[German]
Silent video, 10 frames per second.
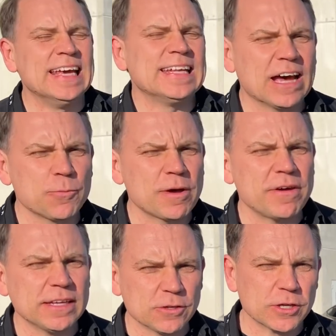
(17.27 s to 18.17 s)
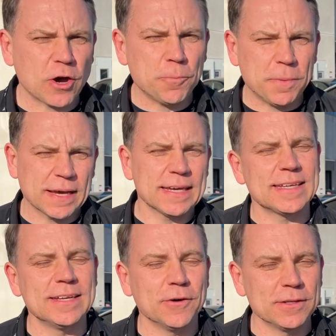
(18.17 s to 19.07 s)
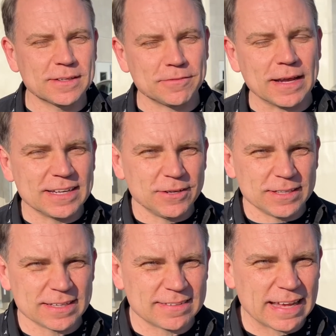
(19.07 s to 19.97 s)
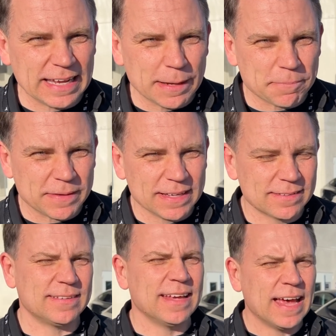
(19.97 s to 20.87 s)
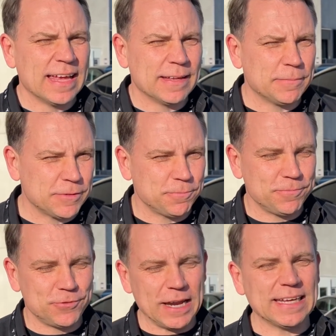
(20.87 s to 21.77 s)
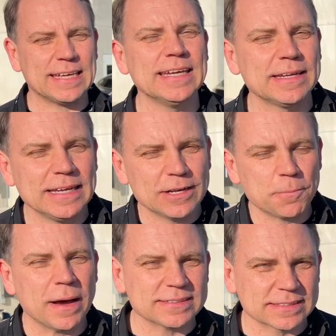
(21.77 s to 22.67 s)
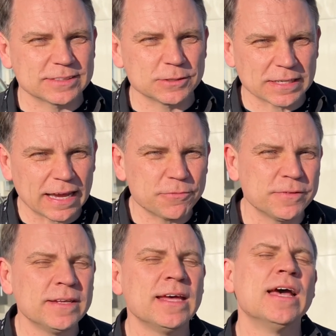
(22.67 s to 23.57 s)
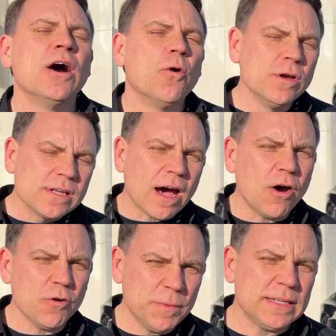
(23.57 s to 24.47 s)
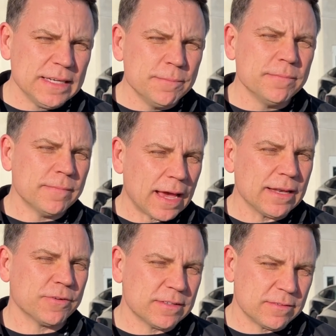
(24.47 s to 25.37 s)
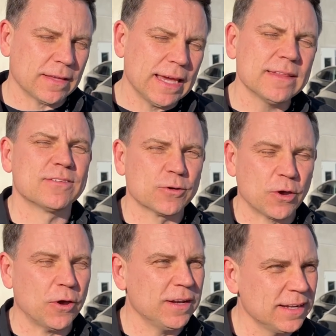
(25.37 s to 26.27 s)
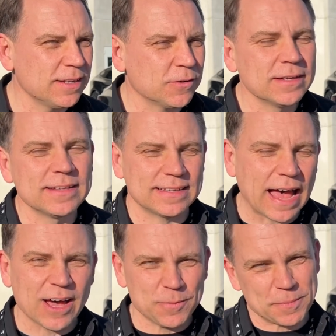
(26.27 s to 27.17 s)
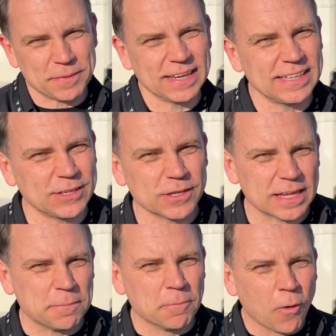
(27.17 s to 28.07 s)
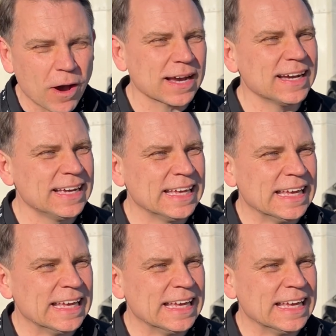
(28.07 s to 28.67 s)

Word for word: Darüber werde ich natürlich auch berichten und es war natürlich das Erlebnis, schlechthin Elon Musk zu treffen und auch mit ihm etwas reden zu können. Und darüber berichte ich euch dann morgen.